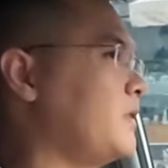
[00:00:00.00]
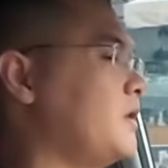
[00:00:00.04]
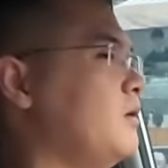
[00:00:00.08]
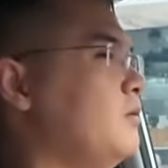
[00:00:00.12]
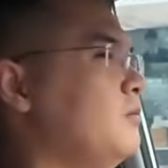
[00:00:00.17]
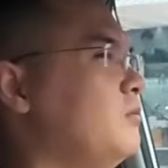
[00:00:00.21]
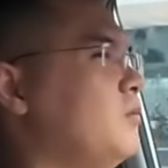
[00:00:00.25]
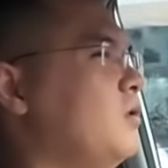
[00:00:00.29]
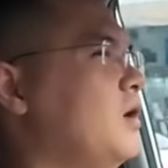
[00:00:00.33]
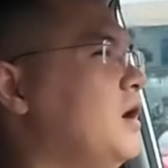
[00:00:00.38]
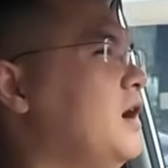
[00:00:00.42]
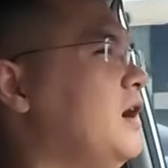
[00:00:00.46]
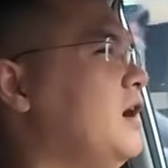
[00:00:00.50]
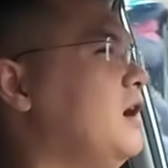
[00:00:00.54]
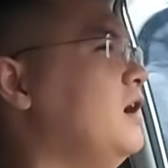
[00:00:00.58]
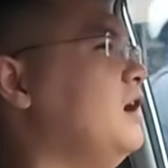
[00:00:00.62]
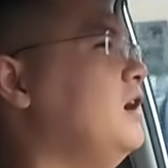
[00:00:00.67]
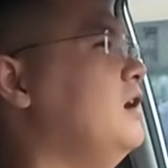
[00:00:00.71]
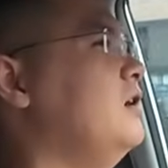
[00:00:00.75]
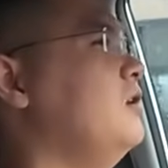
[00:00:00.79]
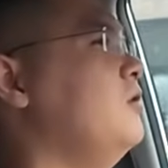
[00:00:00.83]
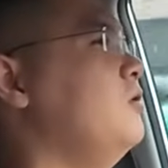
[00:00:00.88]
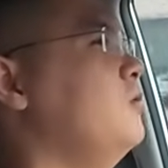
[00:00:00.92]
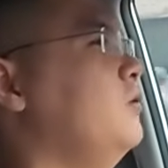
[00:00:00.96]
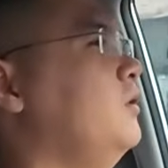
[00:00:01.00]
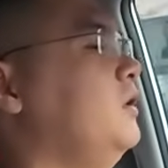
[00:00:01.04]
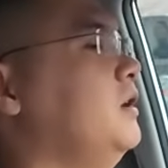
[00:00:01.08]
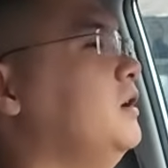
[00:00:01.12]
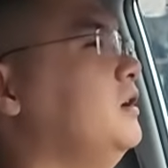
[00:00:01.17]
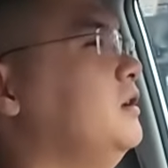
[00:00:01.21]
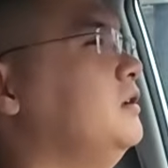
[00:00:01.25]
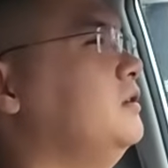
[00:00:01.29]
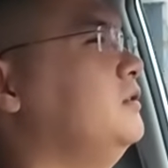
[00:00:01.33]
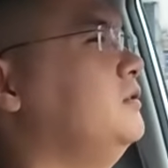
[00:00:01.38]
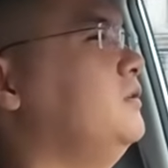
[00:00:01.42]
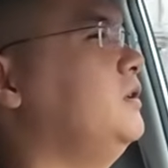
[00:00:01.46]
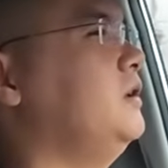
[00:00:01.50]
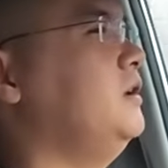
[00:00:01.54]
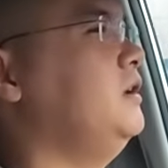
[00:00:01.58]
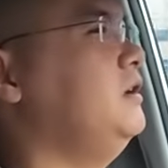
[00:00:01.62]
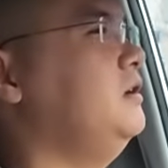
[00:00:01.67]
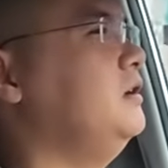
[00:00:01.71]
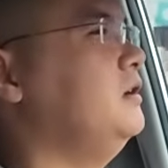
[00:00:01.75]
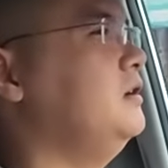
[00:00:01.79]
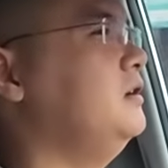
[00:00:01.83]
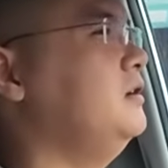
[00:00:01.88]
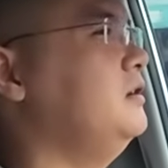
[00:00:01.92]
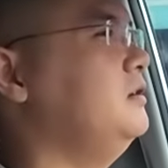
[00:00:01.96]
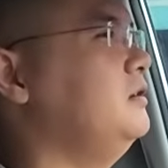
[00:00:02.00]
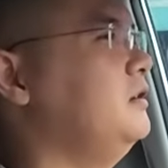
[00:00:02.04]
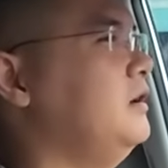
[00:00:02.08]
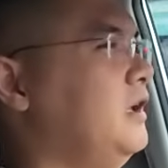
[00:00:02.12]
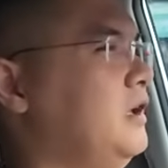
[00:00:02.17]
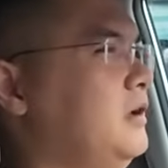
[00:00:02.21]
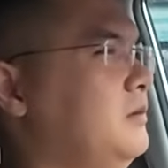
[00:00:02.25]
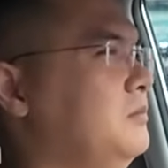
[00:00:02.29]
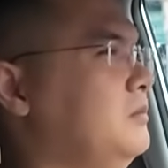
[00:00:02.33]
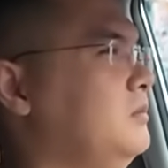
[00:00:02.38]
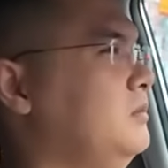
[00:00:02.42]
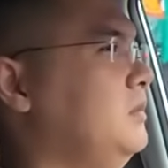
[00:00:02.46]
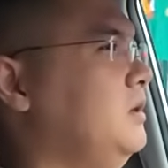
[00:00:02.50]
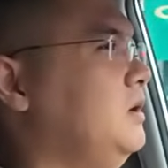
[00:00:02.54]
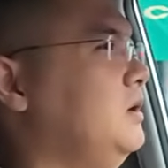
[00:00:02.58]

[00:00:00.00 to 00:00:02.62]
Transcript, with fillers: hôm qua ngồi ờ, với đứa em